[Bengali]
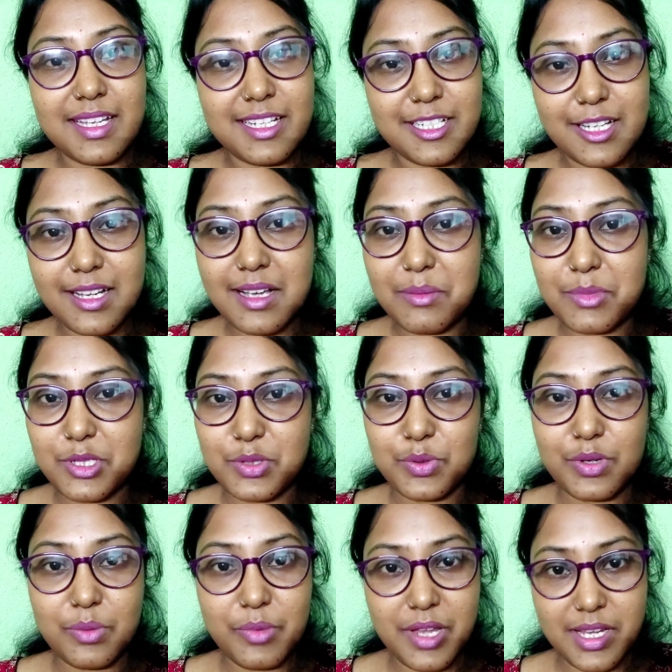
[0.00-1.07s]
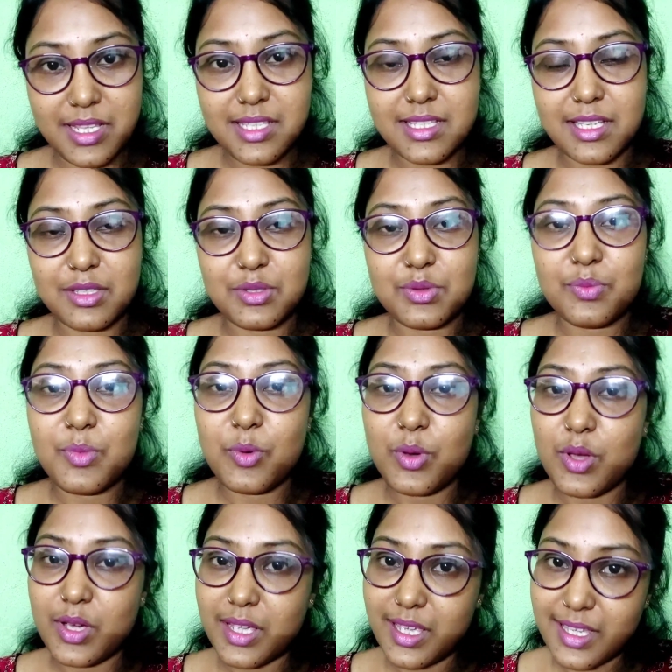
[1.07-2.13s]
এসে কমেন্ট করে বেরিয়ে যাচ্ছ
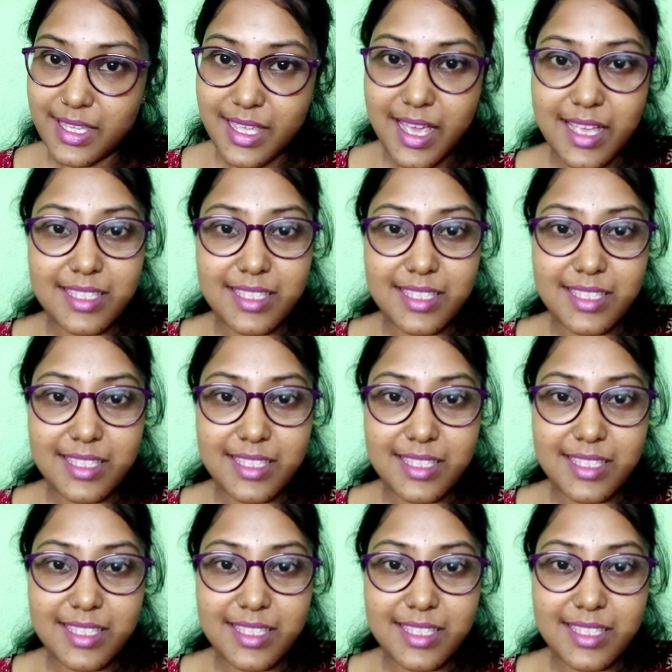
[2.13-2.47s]
ব্লগে কি